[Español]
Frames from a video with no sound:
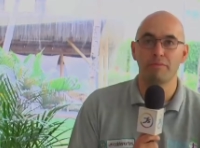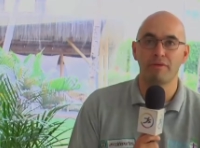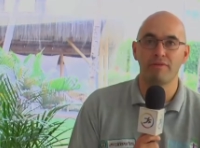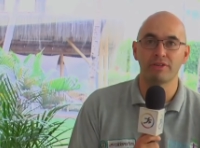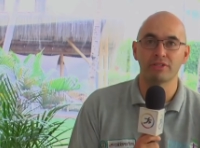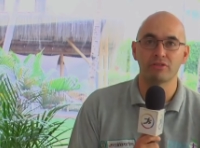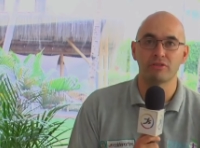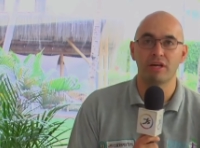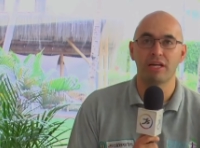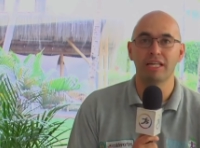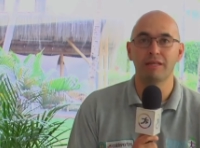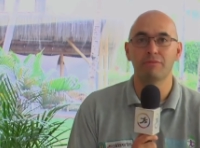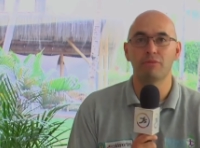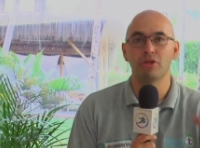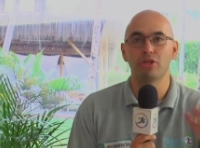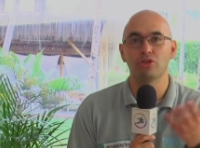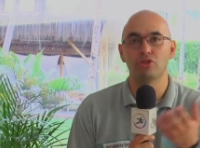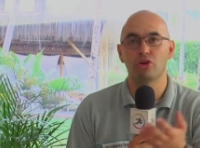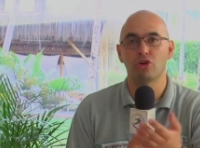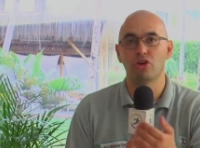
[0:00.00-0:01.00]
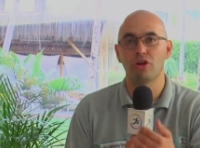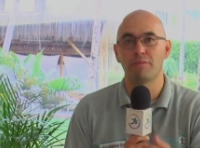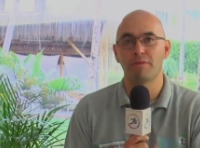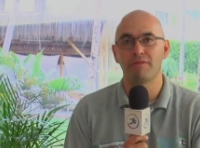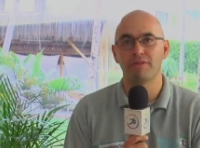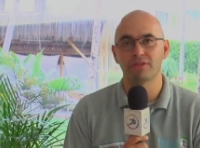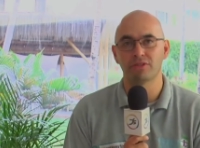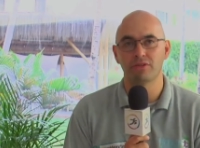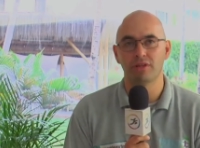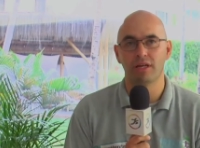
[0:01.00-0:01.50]
profesional y monitor no
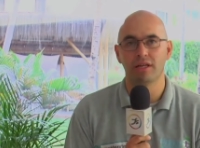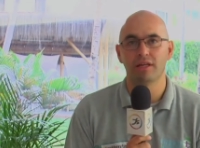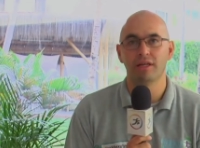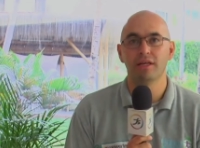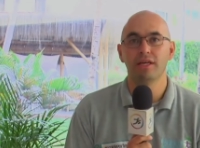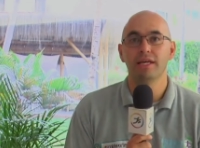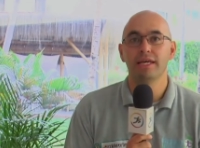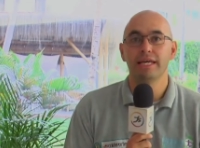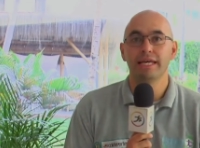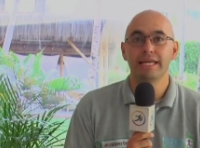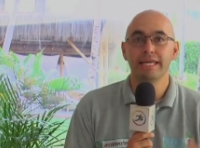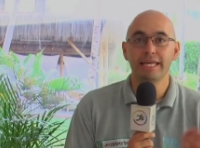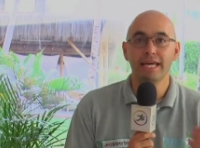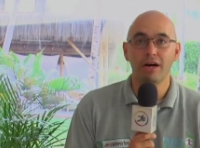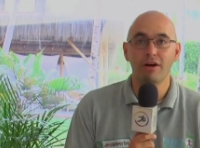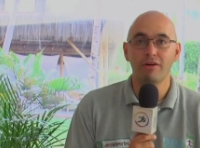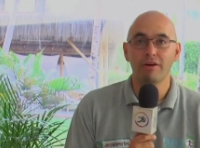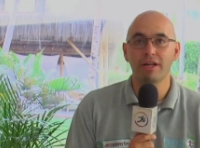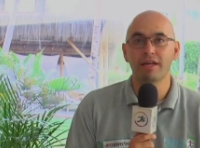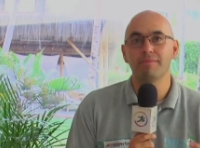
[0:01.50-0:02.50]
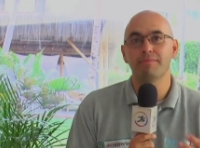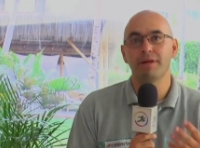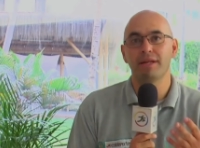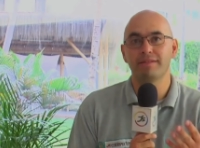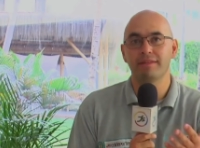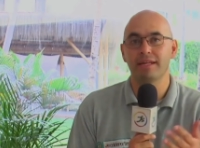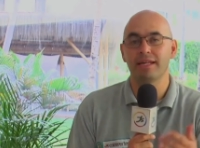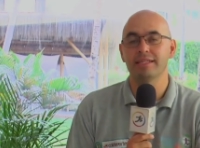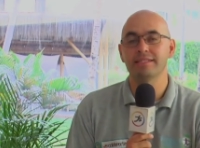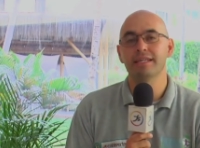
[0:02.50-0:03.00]
profesional. Y ahora para
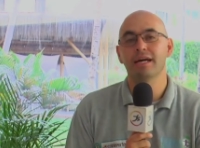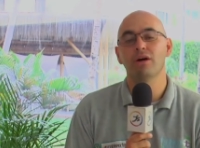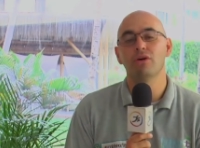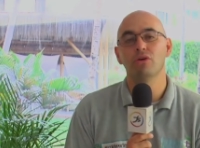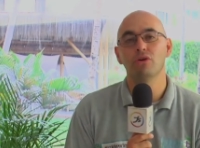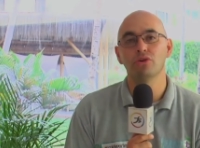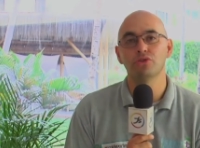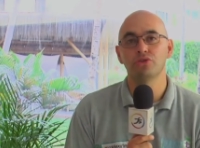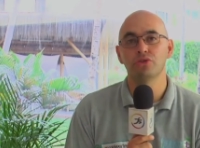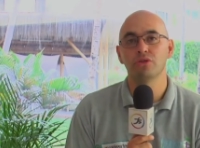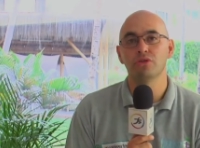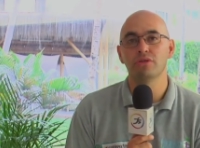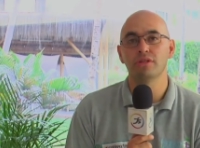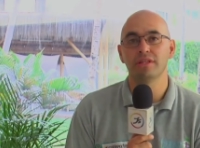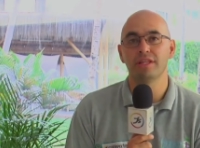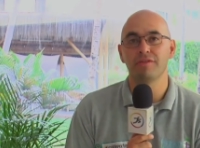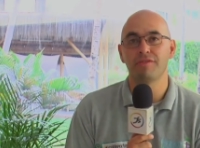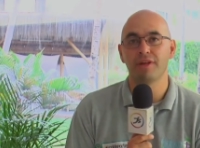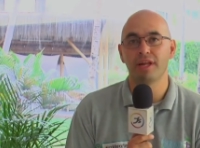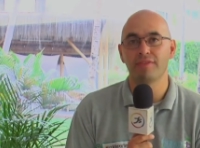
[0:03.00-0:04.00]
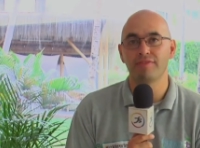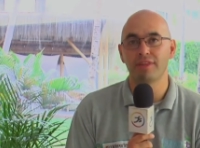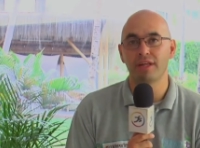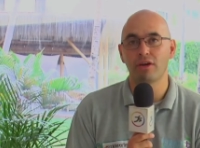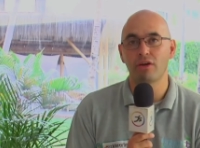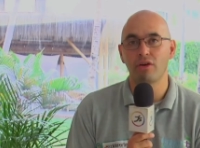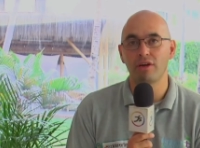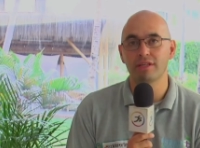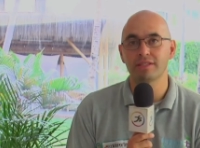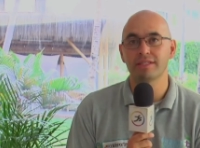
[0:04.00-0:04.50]
tener ya ocho diferentes
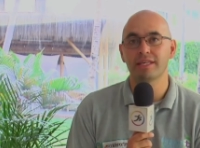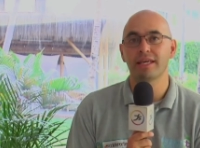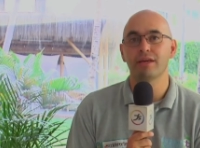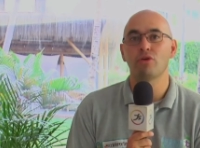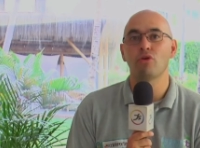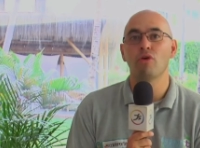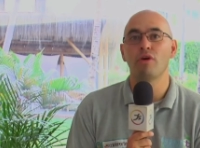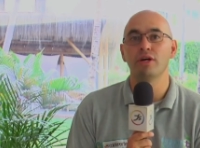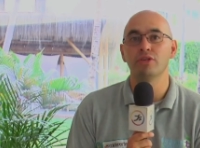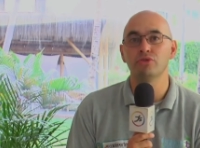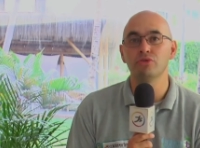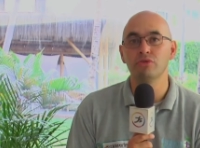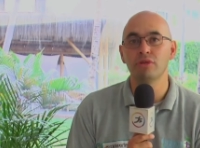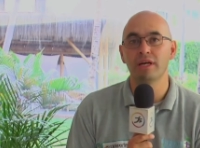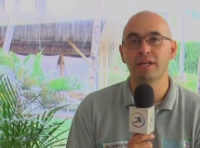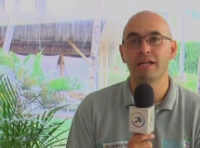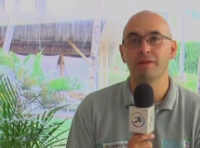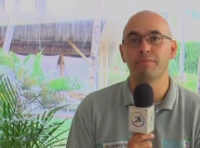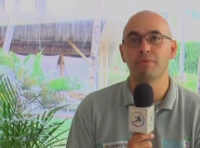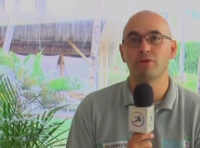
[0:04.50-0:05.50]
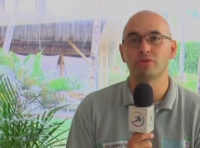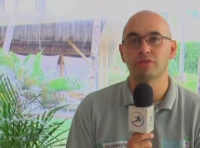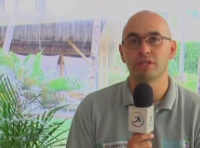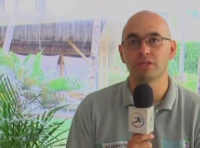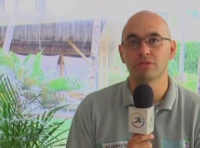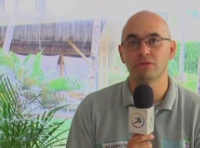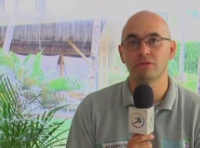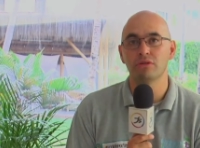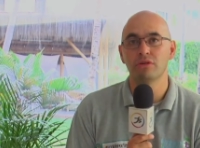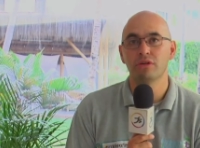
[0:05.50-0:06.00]
roles que coayudan al
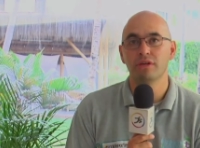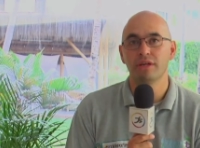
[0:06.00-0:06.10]
proceso